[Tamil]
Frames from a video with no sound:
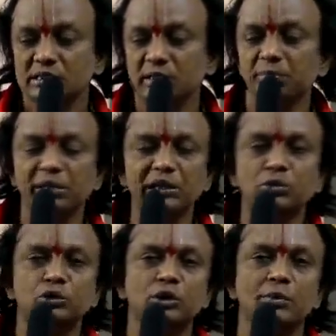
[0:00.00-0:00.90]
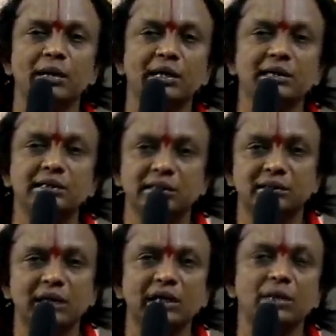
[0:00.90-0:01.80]
செம்பில் கொடுத்தமானால்
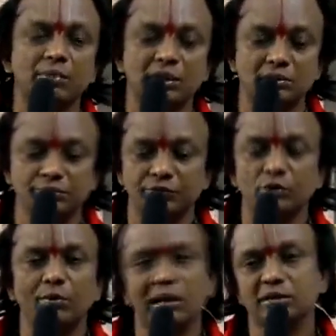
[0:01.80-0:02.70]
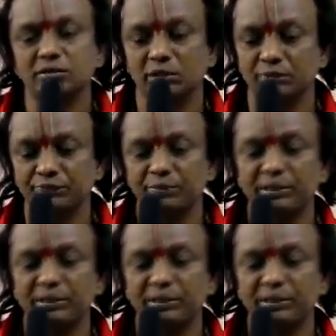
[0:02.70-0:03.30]
தங்கமாகும் இது மாற்று வரும்